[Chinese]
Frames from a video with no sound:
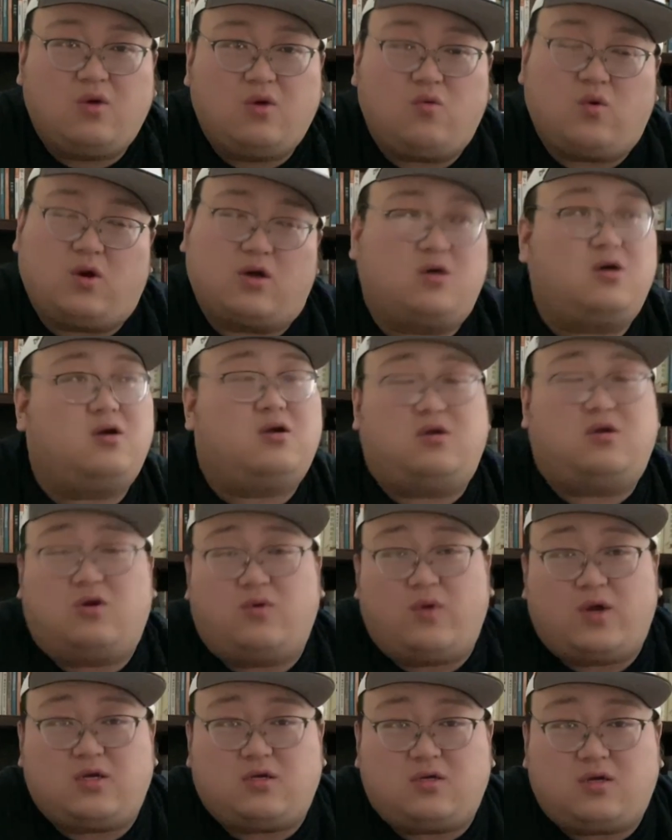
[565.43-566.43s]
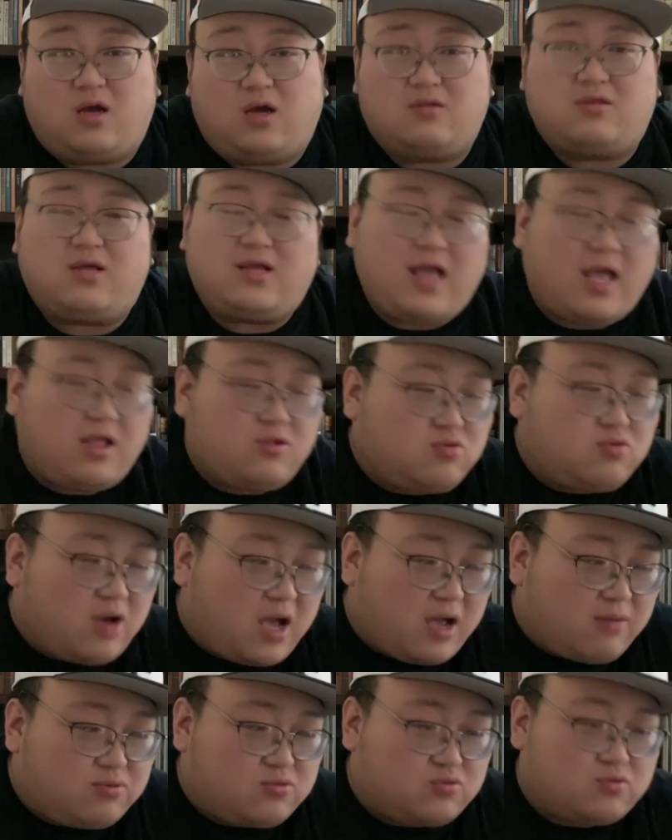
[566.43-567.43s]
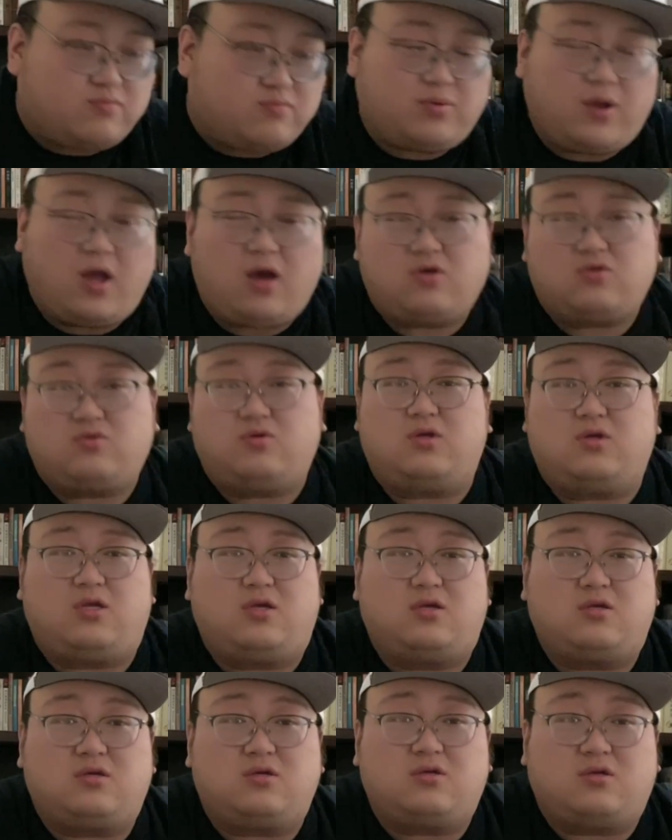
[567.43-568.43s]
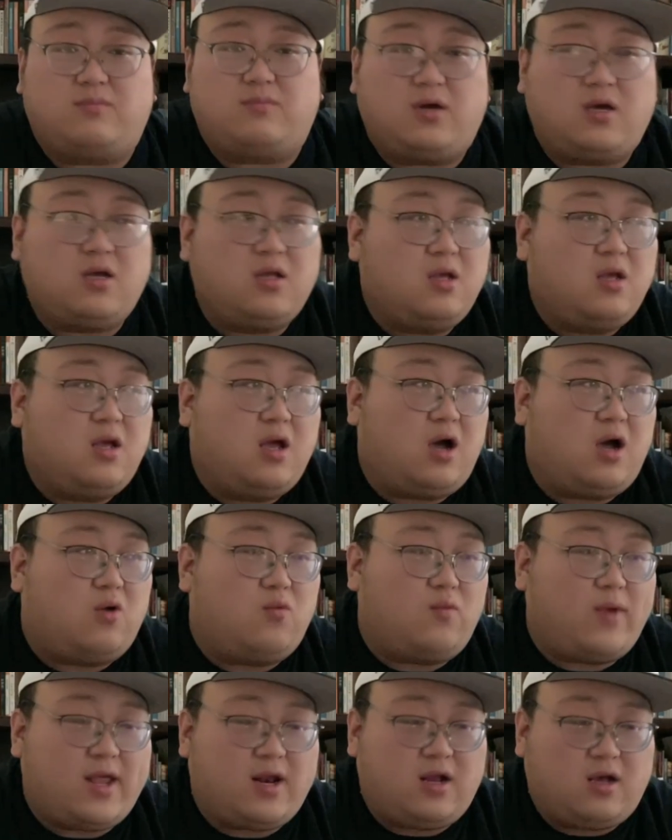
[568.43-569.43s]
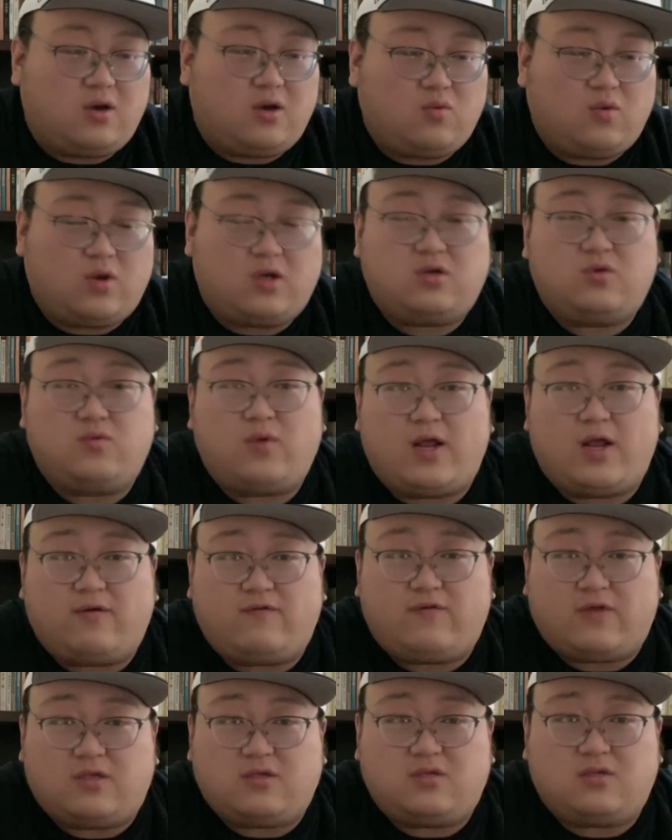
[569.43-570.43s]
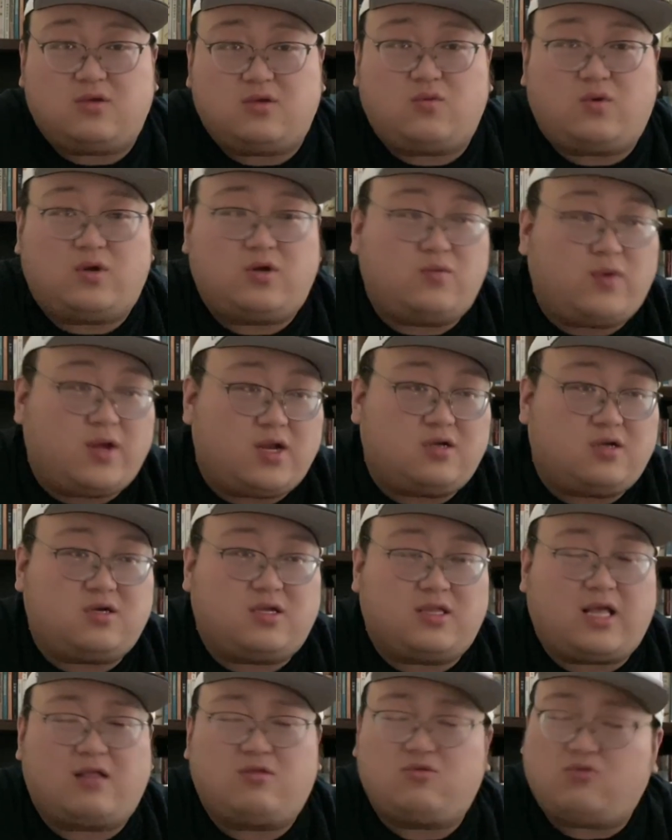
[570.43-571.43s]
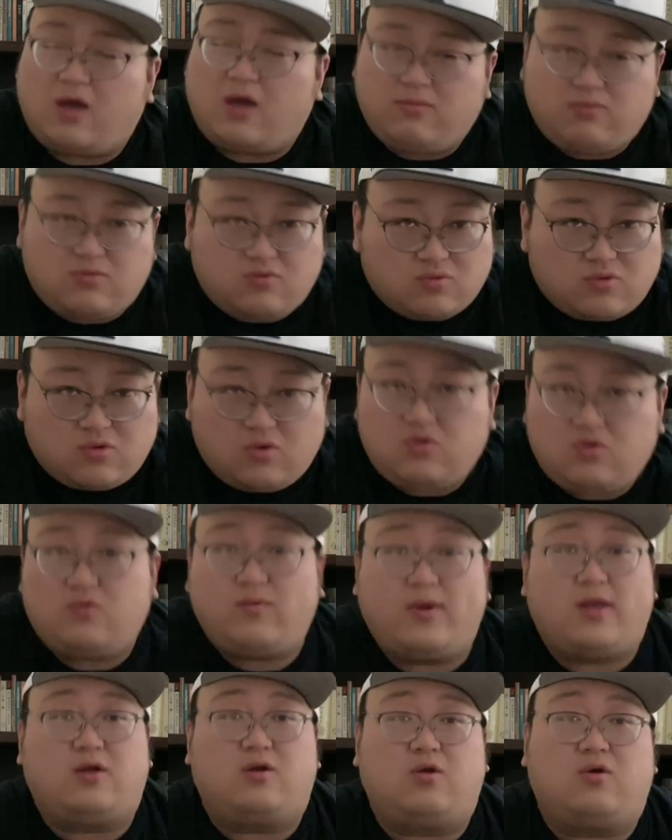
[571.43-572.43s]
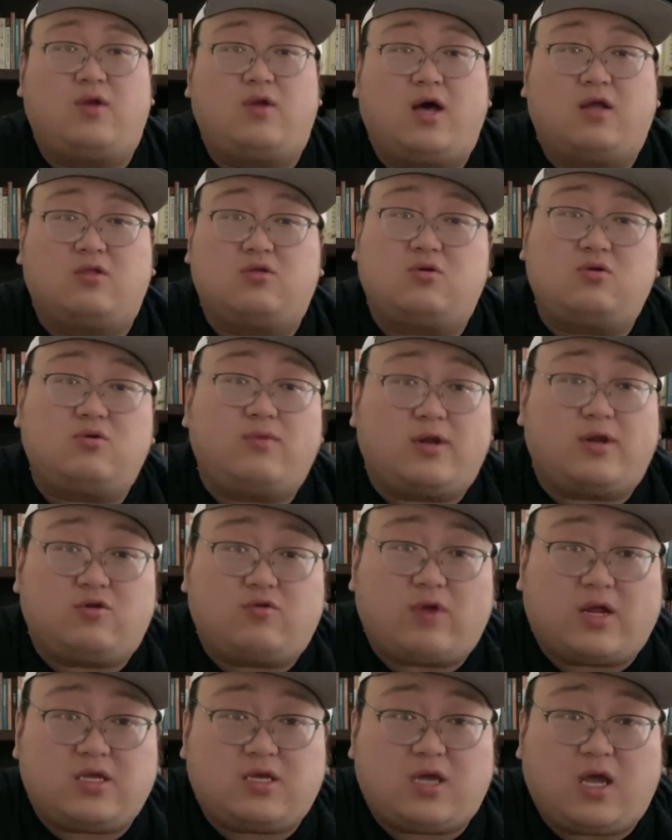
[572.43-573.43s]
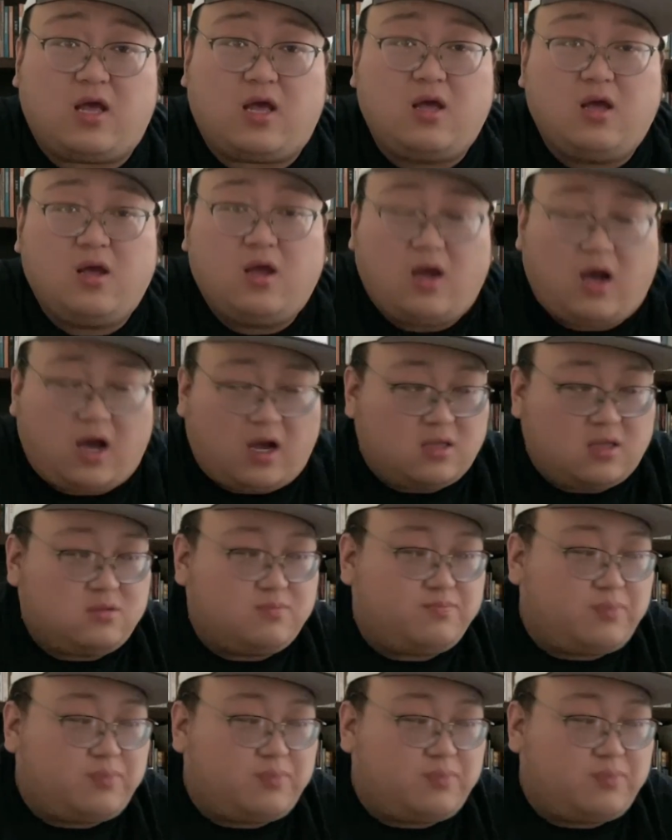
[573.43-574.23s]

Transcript: 我个人认为是这样，大家做 UP 主不要说你是什么啊，为了我是为。为了粉丝，我是为了赚大。做 UP 主都是为了流量，都是为了赚钱啊！